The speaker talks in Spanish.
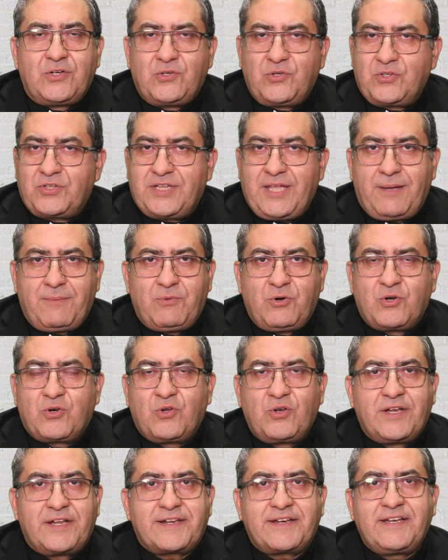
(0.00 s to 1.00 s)
No estamos
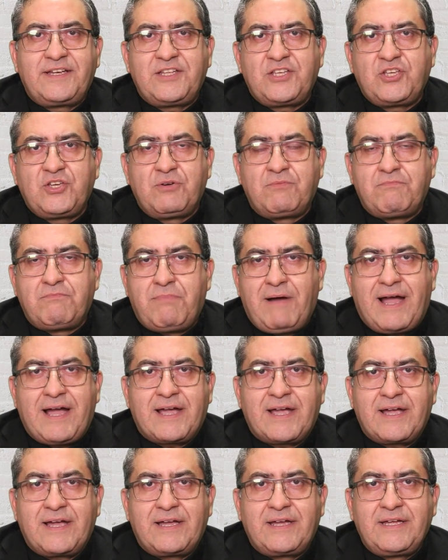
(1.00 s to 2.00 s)
con la religión
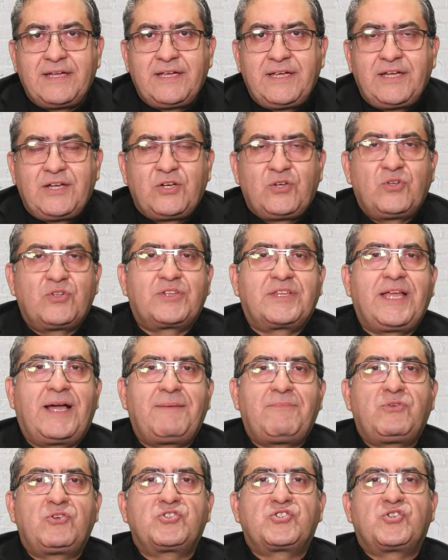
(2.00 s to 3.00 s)
baja, no
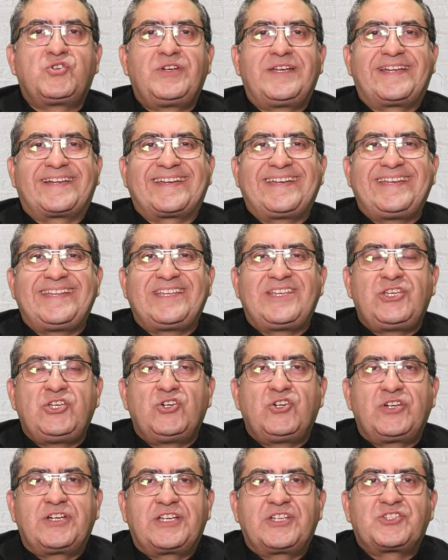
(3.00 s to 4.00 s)
estamos con la
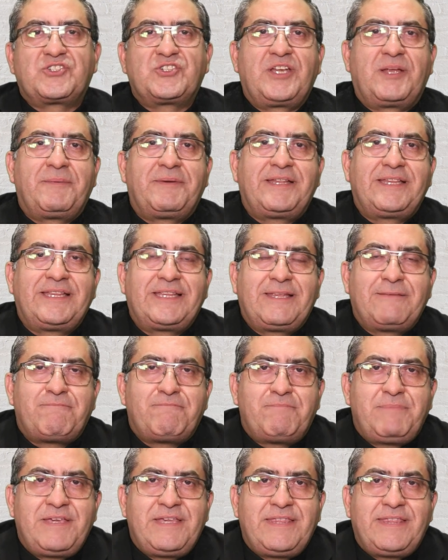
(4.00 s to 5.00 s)
religión que solamente
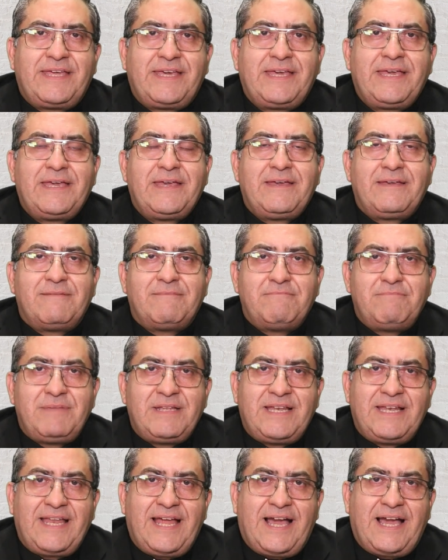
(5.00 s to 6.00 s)
pide
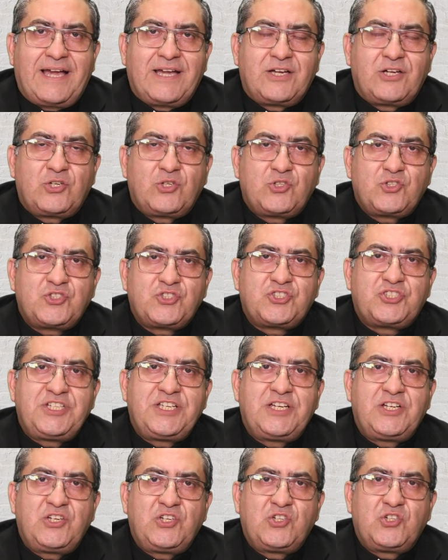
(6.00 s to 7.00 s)
milagros,
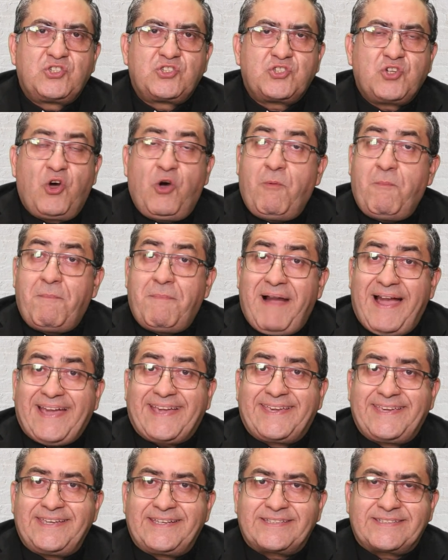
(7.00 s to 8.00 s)
signos o
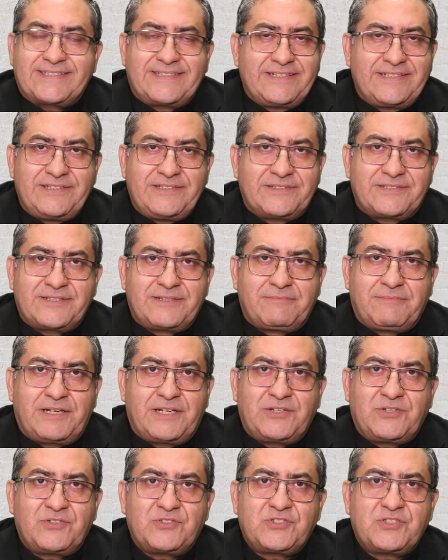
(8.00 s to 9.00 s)
magias, queridos
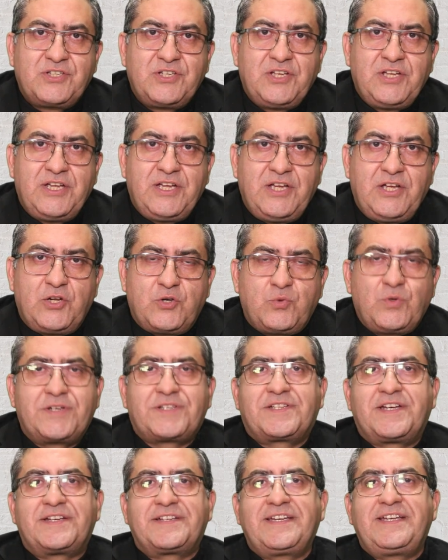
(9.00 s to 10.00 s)
hermanos.
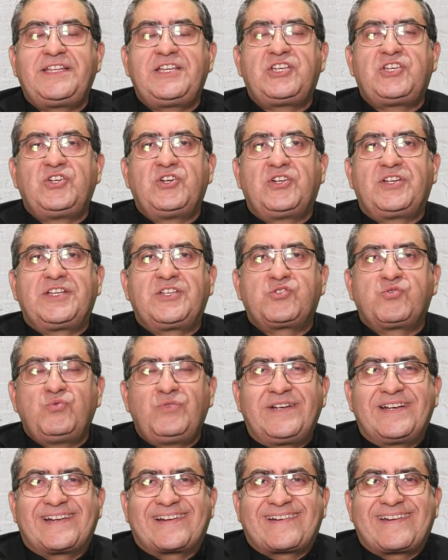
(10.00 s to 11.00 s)
Nuestra religión es
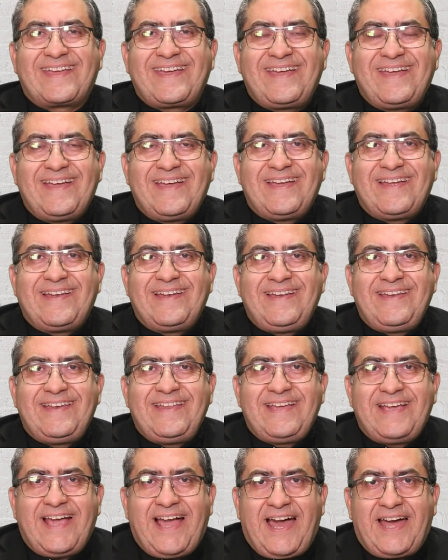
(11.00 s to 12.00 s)
un re
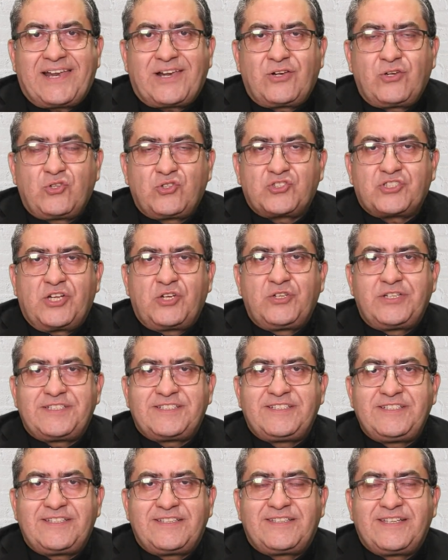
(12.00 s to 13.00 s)
ligarnos a lo
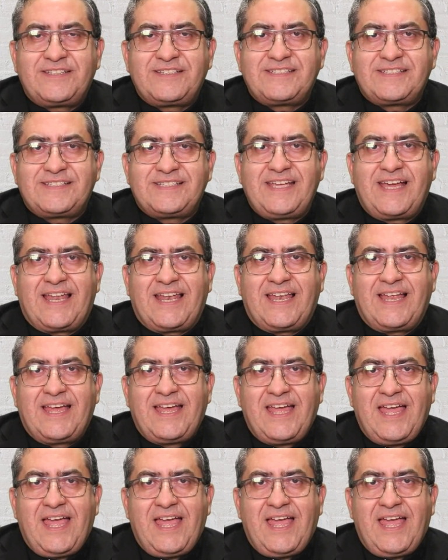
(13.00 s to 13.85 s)
existencial.